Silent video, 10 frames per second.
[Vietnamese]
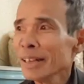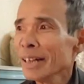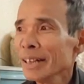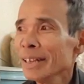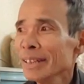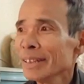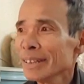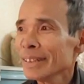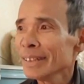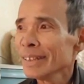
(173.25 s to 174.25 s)
là
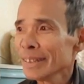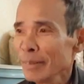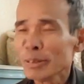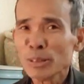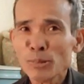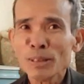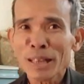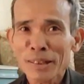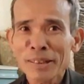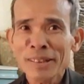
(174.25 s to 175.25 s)
tập thể dục được
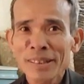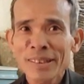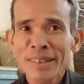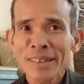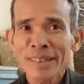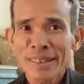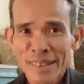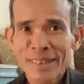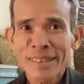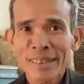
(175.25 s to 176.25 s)
rồi bác đi lao động bình thường
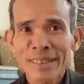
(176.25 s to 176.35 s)
chưa